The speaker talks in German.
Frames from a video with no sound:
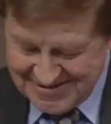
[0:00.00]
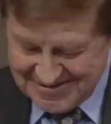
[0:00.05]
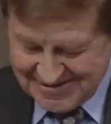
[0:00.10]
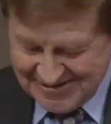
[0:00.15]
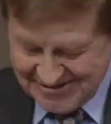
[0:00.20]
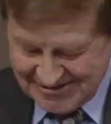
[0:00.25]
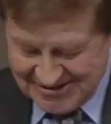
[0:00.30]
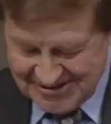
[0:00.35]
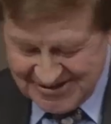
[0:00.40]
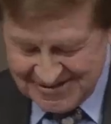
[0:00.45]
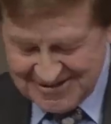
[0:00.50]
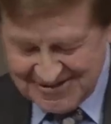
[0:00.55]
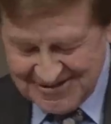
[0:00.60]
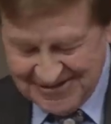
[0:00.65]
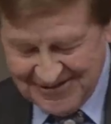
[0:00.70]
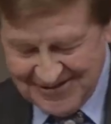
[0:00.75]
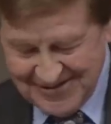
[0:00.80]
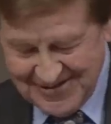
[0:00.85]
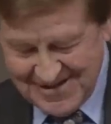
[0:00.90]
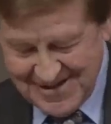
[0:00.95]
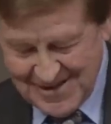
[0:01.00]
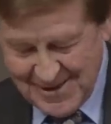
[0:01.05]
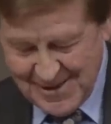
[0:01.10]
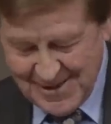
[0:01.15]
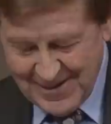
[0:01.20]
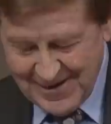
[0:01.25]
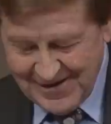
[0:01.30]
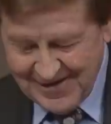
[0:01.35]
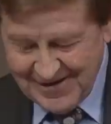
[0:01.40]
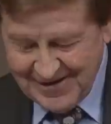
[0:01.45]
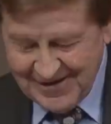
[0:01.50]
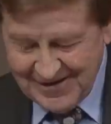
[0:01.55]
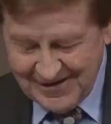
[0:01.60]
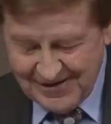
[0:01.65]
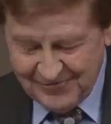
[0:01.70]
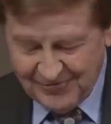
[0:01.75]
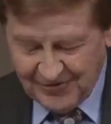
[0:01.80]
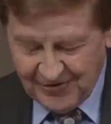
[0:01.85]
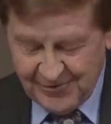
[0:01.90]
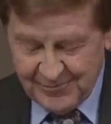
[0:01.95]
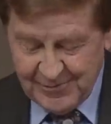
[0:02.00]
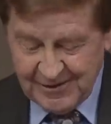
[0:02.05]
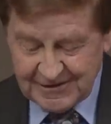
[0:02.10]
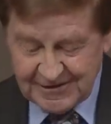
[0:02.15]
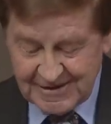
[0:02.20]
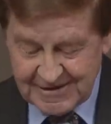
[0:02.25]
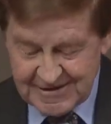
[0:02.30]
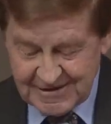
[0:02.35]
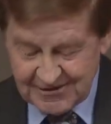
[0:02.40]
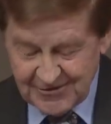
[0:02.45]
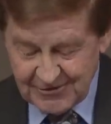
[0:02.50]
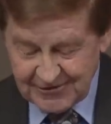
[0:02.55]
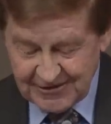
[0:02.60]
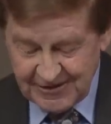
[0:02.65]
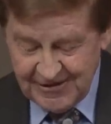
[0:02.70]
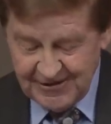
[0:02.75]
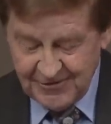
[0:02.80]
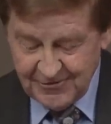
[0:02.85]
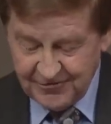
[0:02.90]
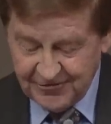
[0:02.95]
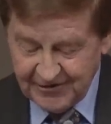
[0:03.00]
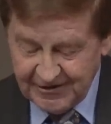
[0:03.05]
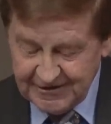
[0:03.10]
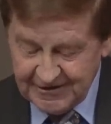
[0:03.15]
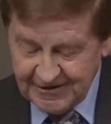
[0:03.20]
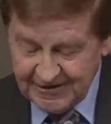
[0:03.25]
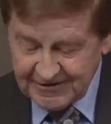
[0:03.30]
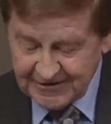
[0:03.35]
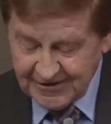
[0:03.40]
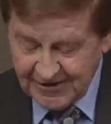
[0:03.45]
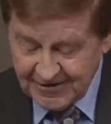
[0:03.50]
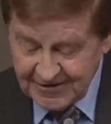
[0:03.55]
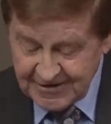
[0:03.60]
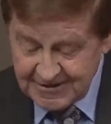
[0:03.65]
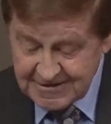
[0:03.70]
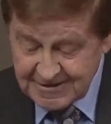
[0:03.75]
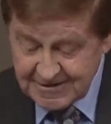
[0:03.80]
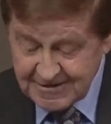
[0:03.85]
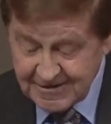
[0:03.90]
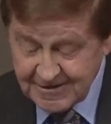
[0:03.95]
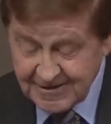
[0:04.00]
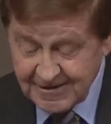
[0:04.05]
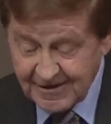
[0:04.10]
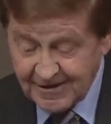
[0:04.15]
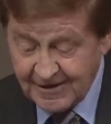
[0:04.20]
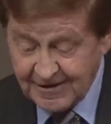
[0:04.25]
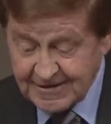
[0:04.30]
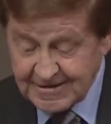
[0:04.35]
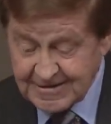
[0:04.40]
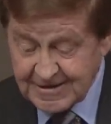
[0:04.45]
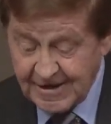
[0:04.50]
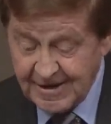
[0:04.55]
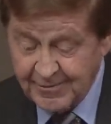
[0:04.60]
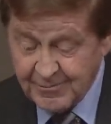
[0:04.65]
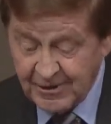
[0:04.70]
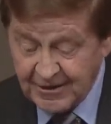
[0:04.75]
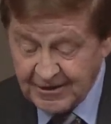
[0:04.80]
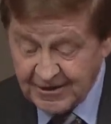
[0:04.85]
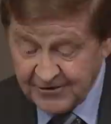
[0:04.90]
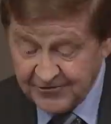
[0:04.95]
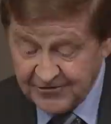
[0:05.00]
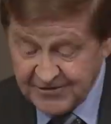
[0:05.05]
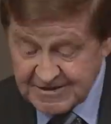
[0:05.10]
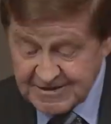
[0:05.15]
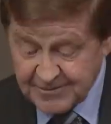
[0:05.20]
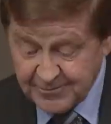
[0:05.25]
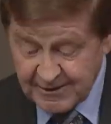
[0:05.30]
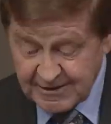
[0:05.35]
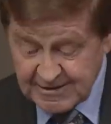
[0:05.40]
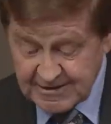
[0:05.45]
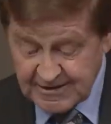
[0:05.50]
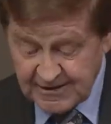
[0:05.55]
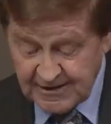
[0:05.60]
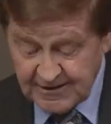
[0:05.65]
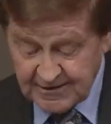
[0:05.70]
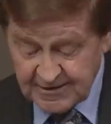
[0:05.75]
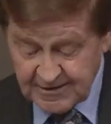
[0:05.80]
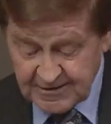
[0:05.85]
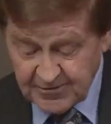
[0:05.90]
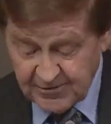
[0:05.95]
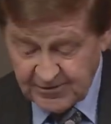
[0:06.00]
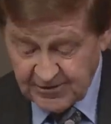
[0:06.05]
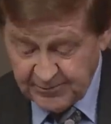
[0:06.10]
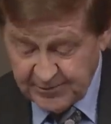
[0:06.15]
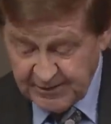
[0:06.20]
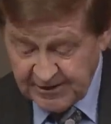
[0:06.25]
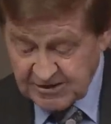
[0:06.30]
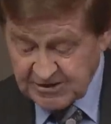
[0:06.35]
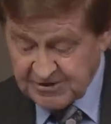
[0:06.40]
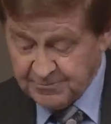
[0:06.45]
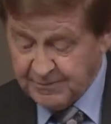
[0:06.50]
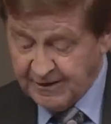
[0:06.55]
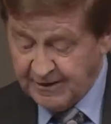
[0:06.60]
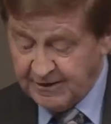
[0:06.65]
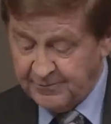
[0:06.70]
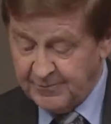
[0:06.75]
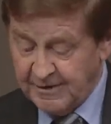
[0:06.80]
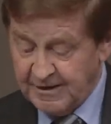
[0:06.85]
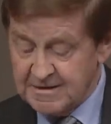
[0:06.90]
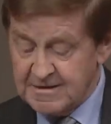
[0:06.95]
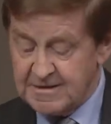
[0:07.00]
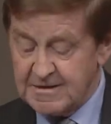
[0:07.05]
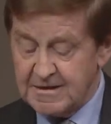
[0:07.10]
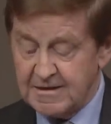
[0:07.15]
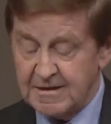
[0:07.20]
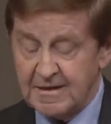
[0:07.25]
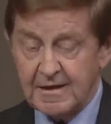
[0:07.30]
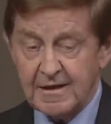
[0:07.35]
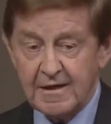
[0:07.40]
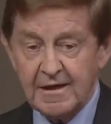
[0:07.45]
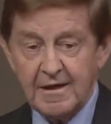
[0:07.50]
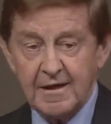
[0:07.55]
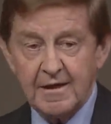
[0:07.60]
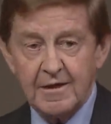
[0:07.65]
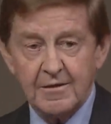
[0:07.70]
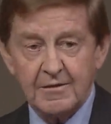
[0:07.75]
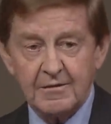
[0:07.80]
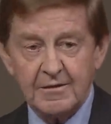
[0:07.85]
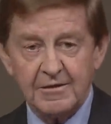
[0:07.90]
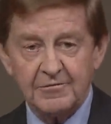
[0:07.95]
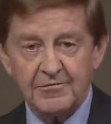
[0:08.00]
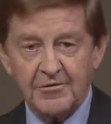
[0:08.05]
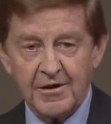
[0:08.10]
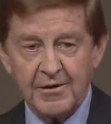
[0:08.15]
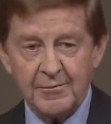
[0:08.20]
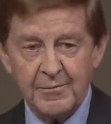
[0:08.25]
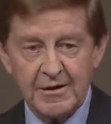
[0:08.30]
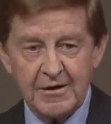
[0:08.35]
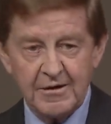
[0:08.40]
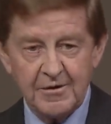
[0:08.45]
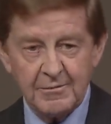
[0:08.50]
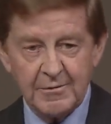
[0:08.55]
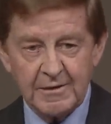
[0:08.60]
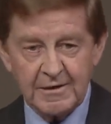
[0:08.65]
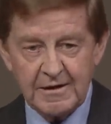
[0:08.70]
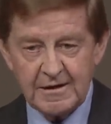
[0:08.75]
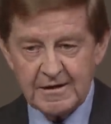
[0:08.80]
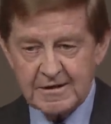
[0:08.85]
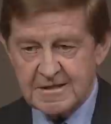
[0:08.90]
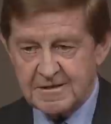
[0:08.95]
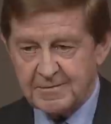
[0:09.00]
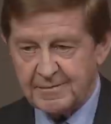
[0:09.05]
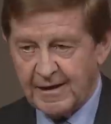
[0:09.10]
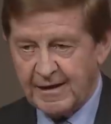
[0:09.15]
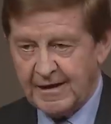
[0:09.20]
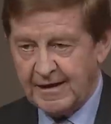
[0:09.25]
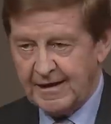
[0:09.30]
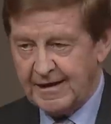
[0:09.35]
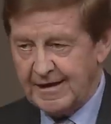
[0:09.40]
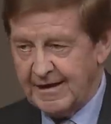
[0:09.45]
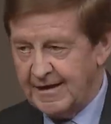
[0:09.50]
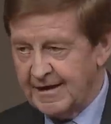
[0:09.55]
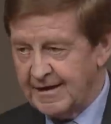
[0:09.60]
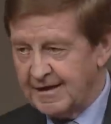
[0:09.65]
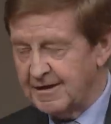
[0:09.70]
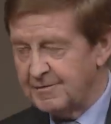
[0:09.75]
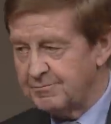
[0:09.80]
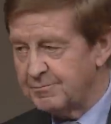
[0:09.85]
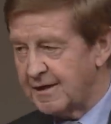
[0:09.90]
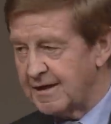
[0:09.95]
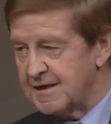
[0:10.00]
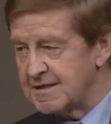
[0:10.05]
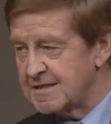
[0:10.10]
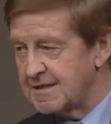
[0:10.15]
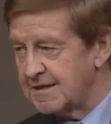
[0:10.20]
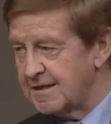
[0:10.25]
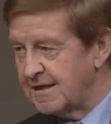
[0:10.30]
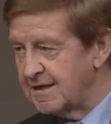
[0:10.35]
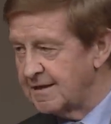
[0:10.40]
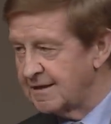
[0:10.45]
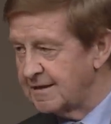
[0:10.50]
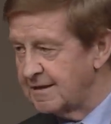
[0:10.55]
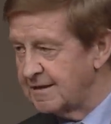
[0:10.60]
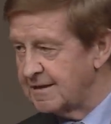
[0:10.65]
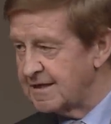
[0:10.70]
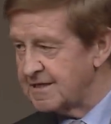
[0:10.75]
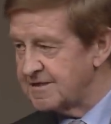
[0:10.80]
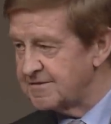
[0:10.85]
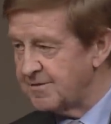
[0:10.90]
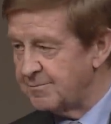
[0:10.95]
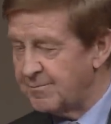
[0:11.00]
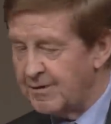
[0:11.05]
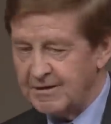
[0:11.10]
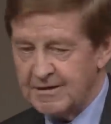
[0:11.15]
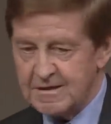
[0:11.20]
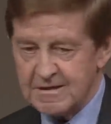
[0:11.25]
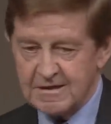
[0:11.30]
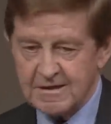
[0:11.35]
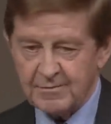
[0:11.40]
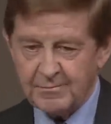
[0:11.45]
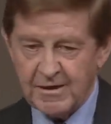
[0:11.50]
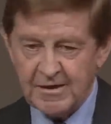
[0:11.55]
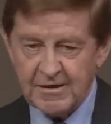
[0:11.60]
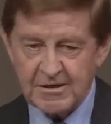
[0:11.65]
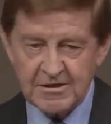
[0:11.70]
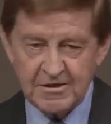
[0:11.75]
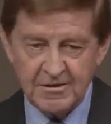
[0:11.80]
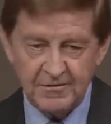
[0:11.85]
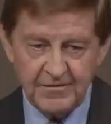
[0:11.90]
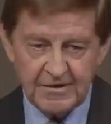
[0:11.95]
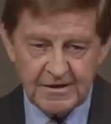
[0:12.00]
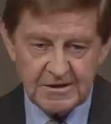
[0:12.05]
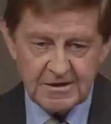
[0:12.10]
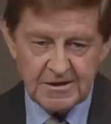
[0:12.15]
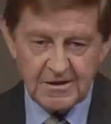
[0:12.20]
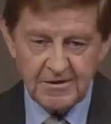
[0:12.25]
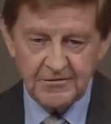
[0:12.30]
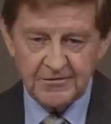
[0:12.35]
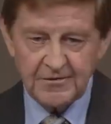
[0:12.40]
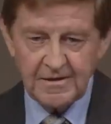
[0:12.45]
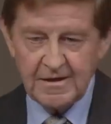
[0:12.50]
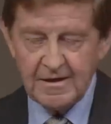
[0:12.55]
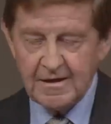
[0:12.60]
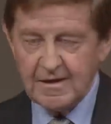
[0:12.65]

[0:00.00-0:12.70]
ist das Schicksal. Ich freue mich, dass Herr Dr. Ingo Friedrich da ist, als ehemaliger Vizepräsident des Europäischen Parlaments. Und ich freue mich über die zwei Ehrenpräsidenten des Verbandes der bayerischen Wirtschaft,